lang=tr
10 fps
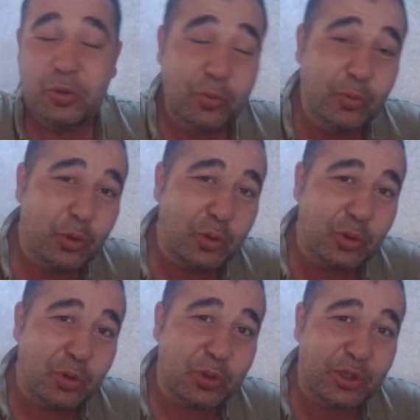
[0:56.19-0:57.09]

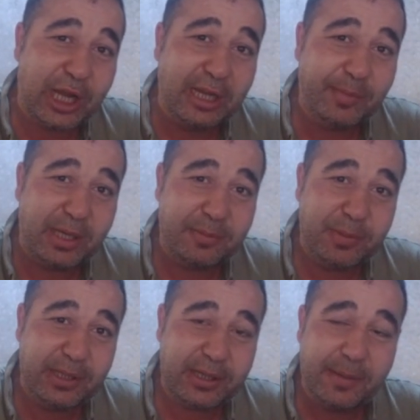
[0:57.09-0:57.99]
umudu çalmayı
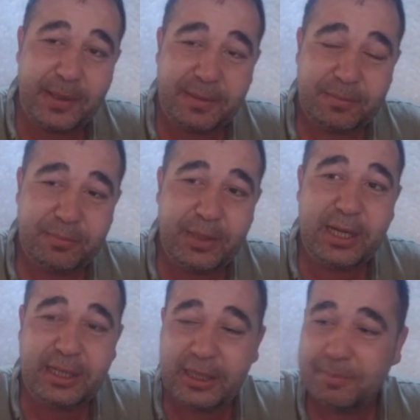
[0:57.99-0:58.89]
ama
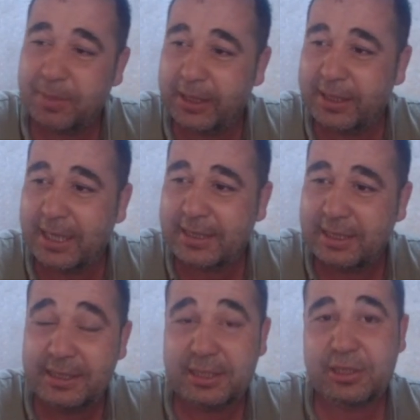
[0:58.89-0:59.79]
merak etmeyin nasıl
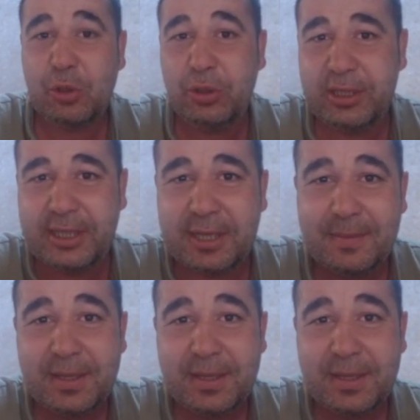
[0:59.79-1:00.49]
indiyse öyle de